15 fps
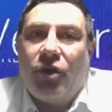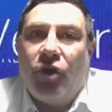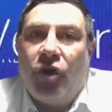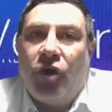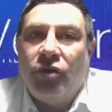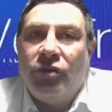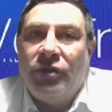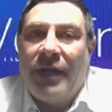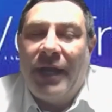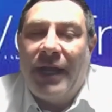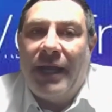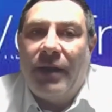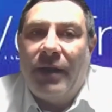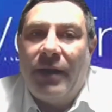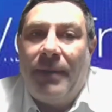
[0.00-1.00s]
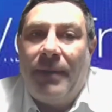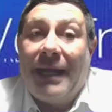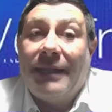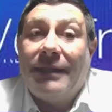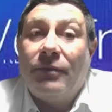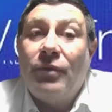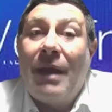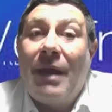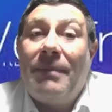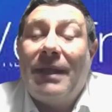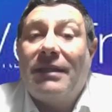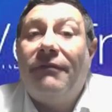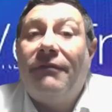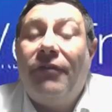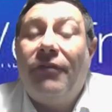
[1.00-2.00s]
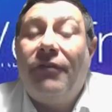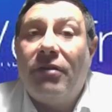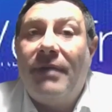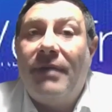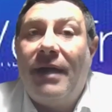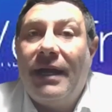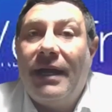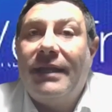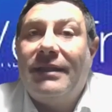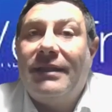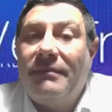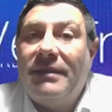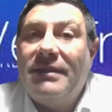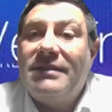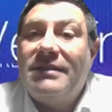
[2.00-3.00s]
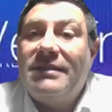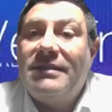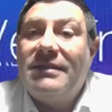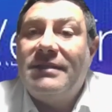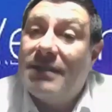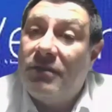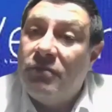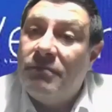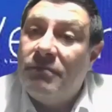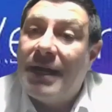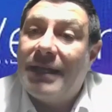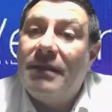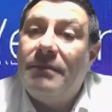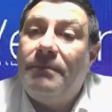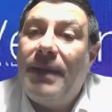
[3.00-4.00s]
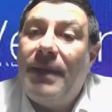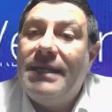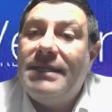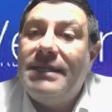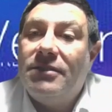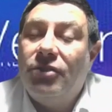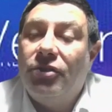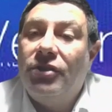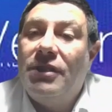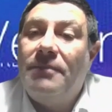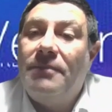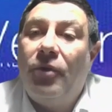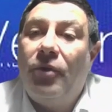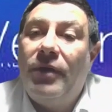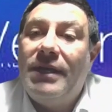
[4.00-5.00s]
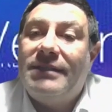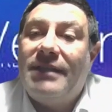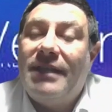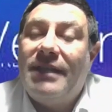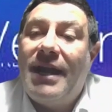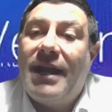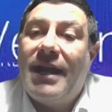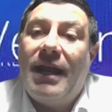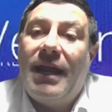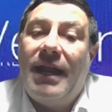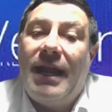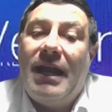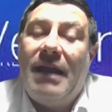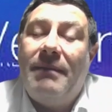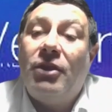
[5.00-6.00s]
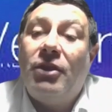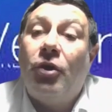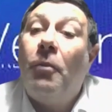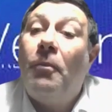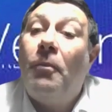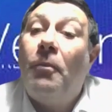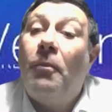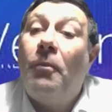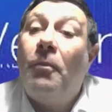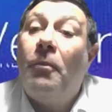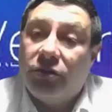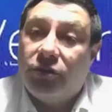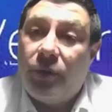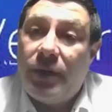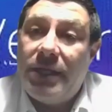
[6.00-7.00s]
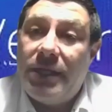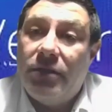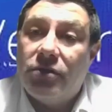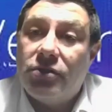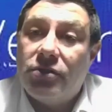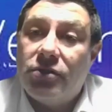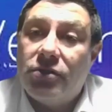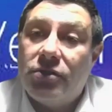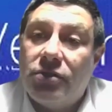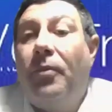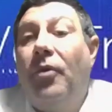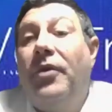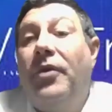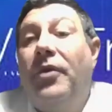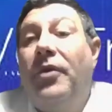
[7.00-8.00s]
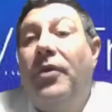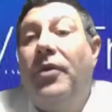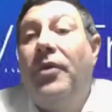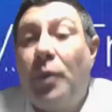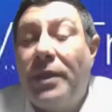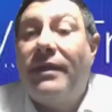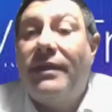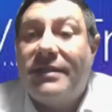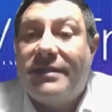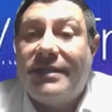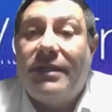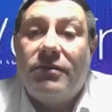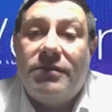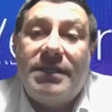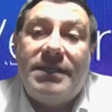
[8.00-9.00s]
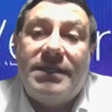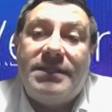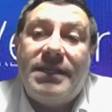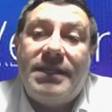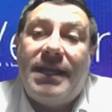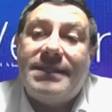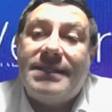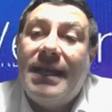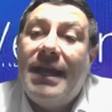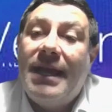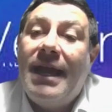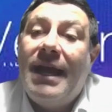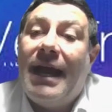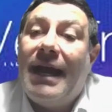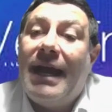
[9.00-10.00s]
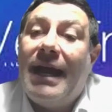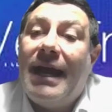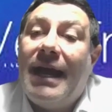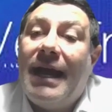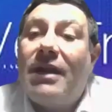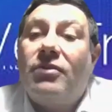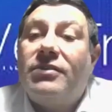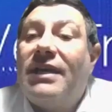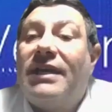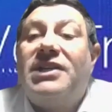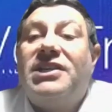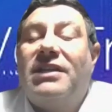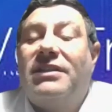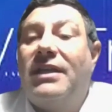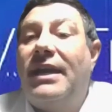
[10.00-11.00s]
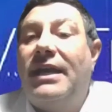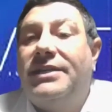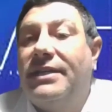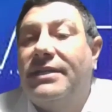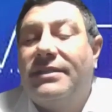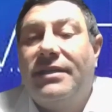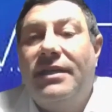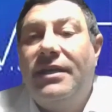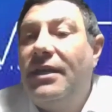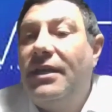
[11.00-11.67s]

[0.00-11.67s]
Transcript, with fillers: con una plataforma que también se basa en un marketplace, donde podés tener elementos preconstruidos o podés construir desde cero si quisieras, acelerar cosas que ya están hechas.